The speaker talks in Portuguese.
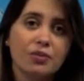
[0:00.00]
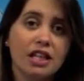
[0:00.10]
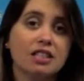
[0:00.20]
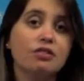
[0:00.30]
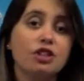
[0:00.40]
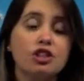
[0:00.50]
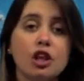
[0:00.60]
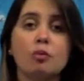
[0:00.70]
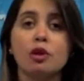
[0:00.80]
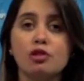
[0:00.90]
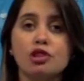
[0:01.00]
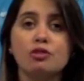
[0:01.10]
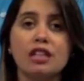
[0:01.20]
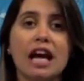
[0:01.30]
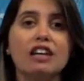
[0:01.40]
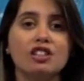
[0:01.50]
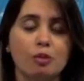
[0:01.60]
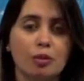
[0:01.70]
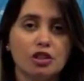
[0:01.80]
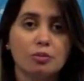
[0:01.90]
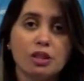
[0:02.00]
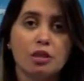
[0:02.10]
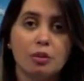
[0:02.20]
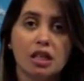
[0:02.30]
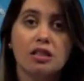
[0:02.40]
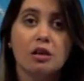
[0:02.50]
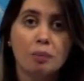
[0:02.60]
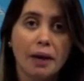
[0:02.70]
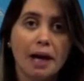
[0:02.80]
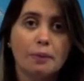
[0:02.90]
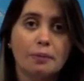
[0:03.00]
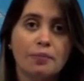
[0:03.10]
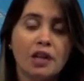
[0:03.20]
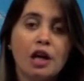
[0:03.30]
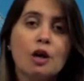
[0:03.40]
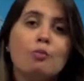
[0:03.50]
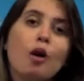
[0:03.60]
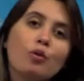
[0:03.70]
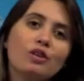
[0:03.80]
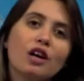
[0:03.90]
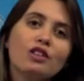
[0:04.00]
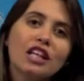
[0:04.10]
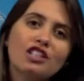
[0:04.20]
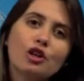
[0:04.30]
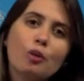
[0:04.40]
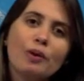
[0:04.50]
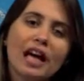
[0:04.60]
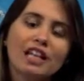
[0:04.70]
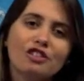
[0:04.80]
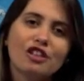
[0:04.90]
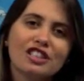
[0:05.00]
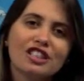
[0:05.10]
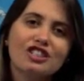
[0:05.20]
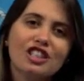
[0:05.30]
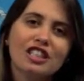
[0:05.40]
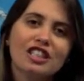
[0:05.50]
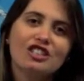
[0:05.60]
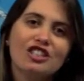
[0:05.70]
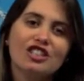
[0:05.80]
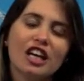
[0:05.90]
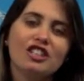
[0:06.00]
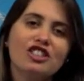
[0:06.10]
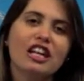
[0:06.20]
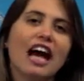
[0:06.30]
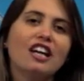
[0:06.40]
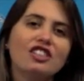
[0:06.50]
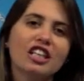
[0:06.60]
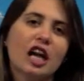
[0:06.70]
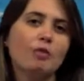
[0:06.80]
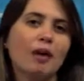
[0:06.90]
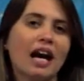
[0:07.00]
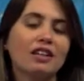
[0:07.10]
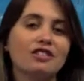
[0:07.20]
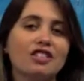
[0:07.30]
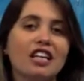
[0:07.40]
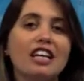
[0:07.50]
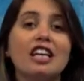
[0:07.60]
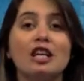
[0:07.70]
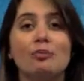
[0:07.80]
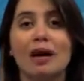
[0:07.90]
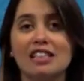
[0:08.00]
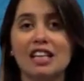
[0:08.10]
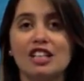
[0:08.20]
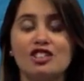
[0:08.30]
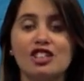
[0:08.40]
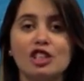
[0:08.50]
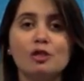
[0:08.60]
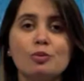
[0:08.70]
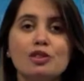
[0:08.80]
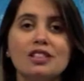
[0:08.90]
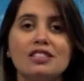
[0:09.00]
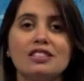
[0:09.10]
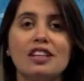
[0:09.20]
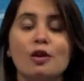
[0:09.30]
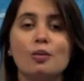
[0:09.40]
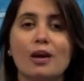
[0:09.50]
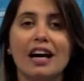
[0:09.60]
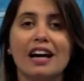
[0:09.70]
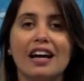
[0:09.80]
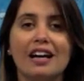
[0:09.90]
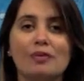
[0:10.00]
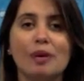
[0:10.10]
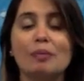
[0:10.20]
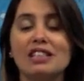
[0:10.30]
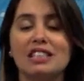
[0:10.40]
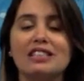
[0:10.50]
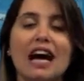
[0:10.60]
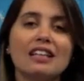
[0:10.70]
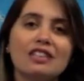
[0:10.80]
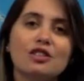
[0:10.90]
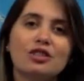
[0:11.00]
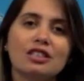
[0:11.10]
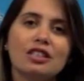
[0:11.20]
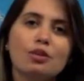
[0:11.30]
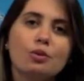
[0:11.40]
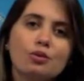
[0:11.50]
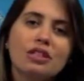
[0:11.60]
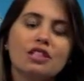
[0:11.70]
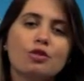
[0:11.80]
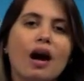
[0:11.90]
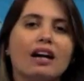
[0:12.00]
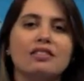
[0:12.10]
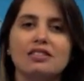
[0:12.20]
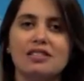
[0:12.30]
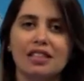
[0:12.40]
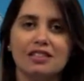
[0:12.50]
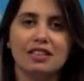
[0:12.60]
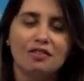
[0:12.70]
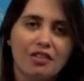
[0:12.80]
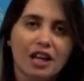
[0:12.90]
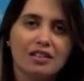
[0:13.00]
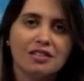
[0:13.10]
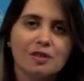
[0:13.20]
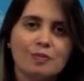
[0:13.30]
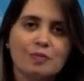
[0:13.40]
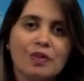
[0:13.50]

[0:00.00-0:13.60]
E esse vídeo tem uma continuidade na próxima semana também. Bom, não deixe de acompanhar as nossas dicas de jardinagem, gramados e paisagismo que são é, apresentadas todas segundas, quartas e sexta-feiras.